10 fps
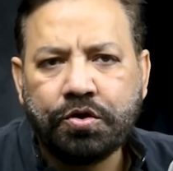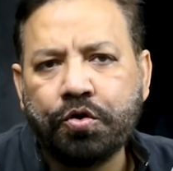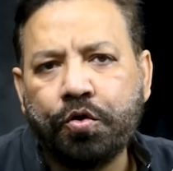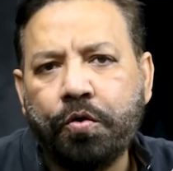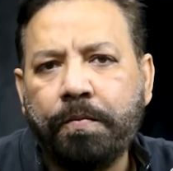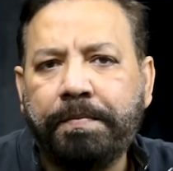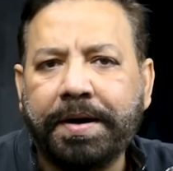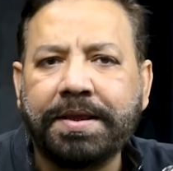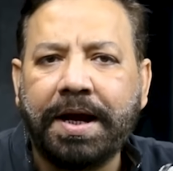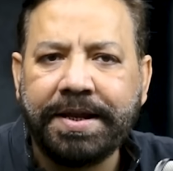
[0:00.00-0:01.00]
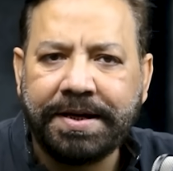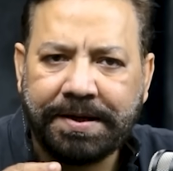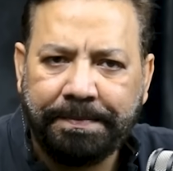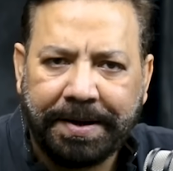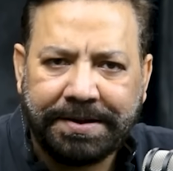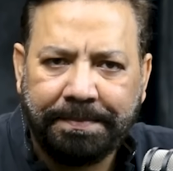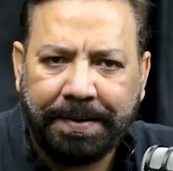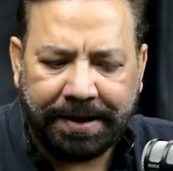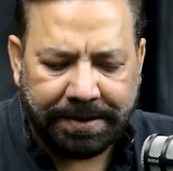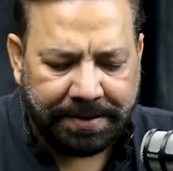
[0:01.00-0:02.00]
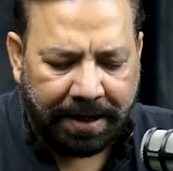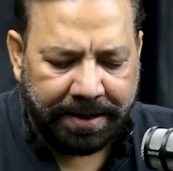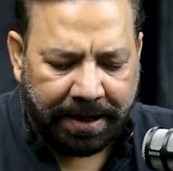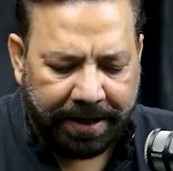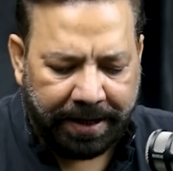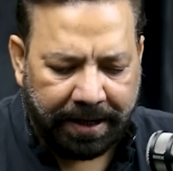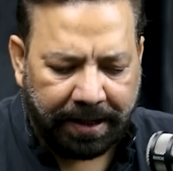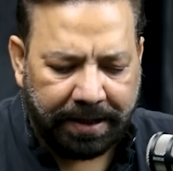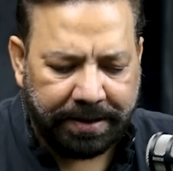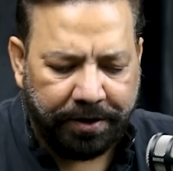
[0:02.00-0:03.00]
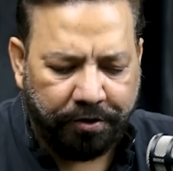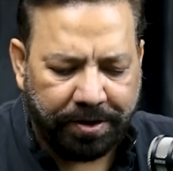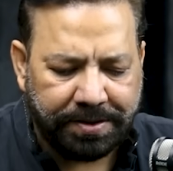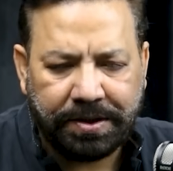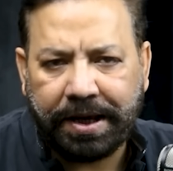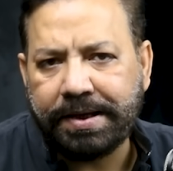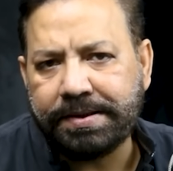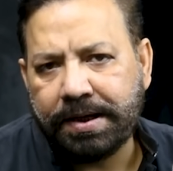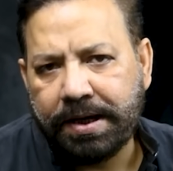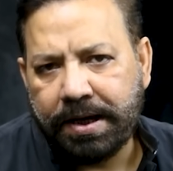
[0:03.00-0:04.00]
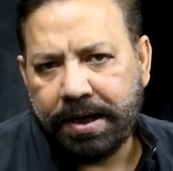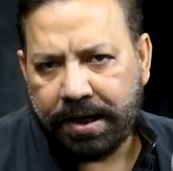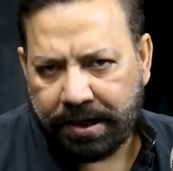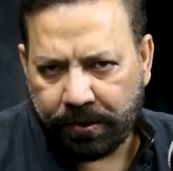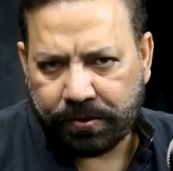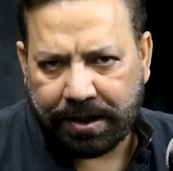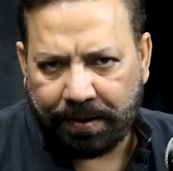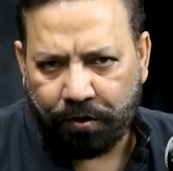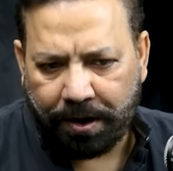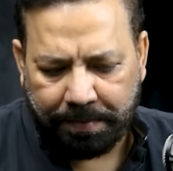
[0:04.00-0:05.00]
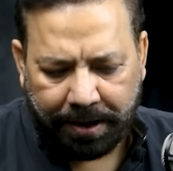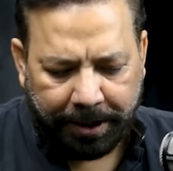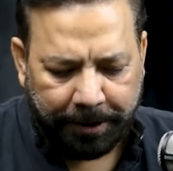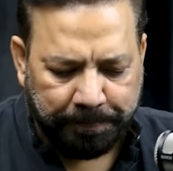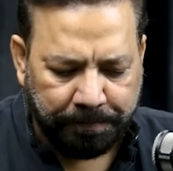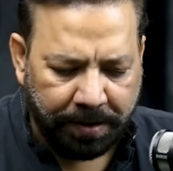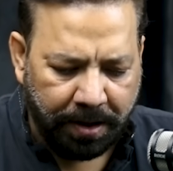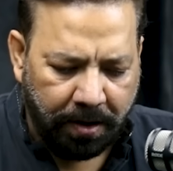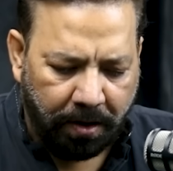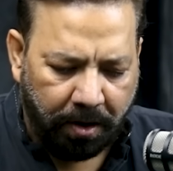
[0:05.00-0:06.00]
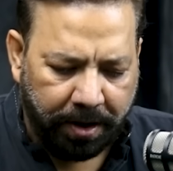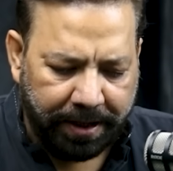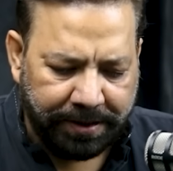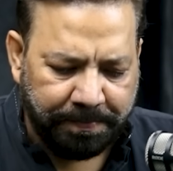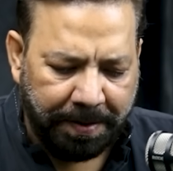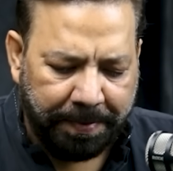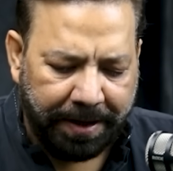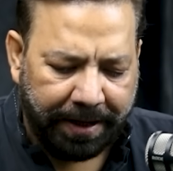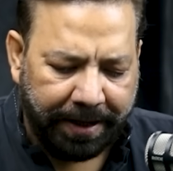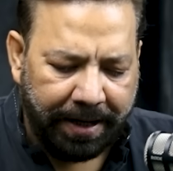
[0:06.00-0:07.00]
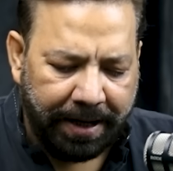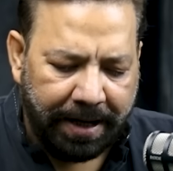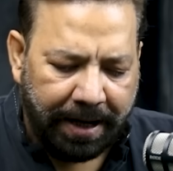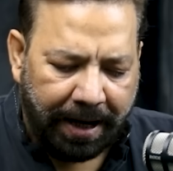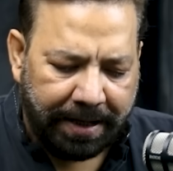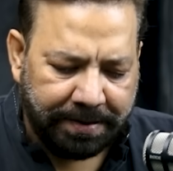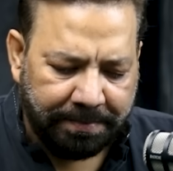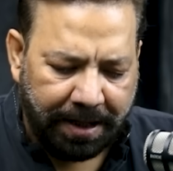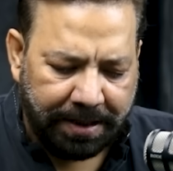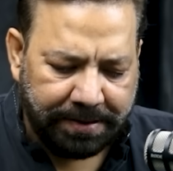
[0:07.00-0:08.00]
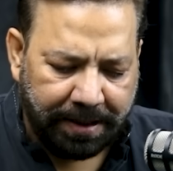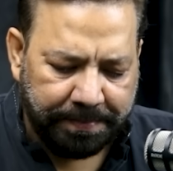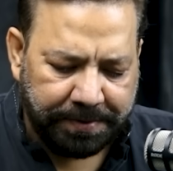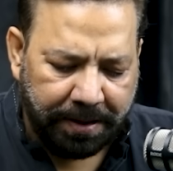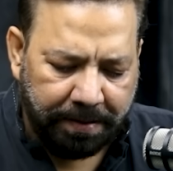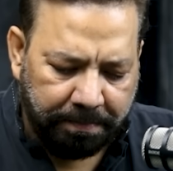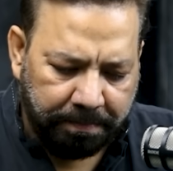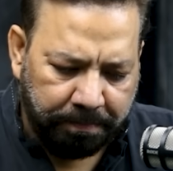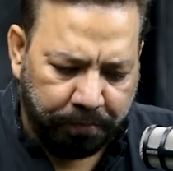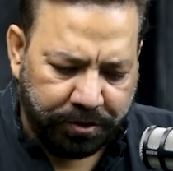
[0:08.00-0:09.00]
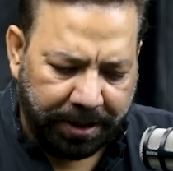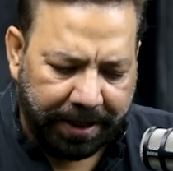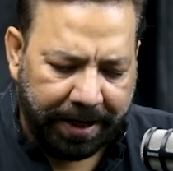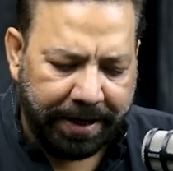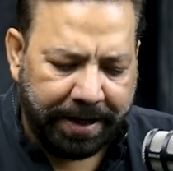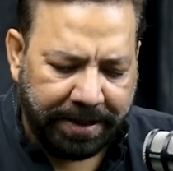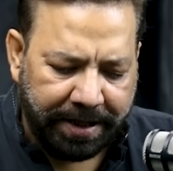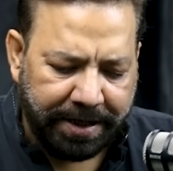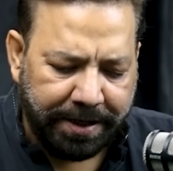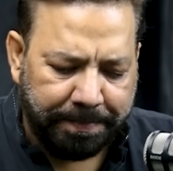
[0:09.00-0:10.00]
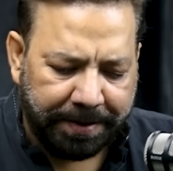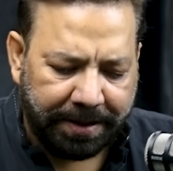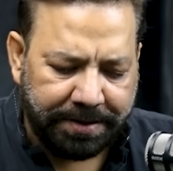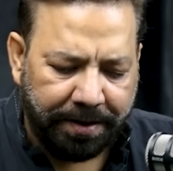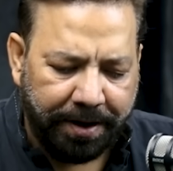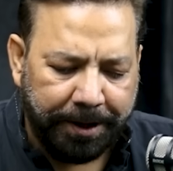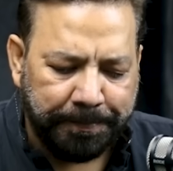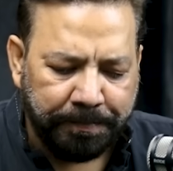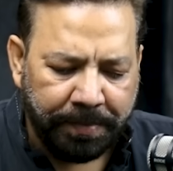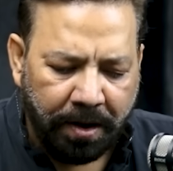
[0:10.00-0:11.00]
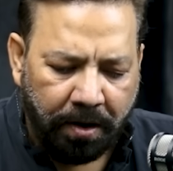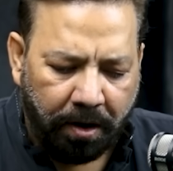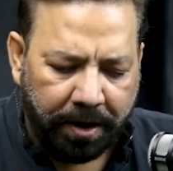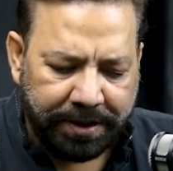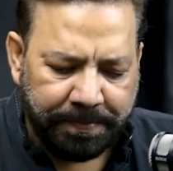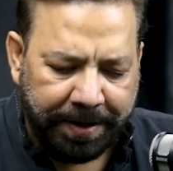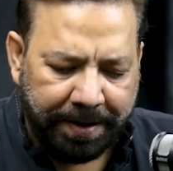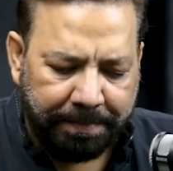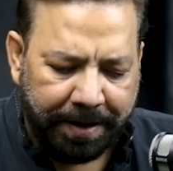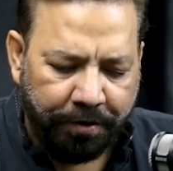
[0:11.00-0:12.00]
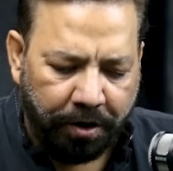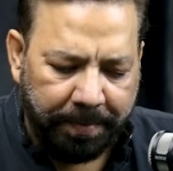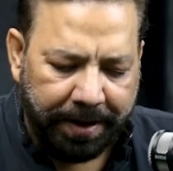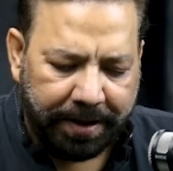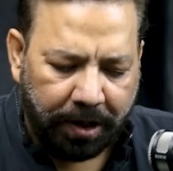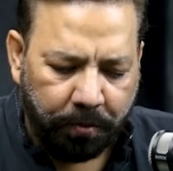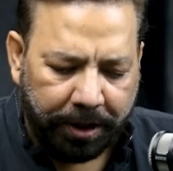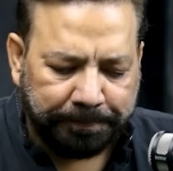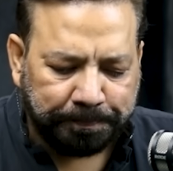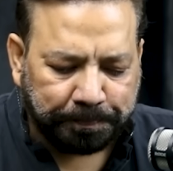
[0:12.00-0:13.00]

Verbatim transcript: जो बरतानिया से पैसे पाकिस्तान आए अलकादर ट्रस्ट केस ये उसका मामला है और इसमें फिर आगे आज़म खान साहब से पूछा गया है कि ये ये ये पता चल रहा है और इसमें नंबर नौ में लिखा हुआ है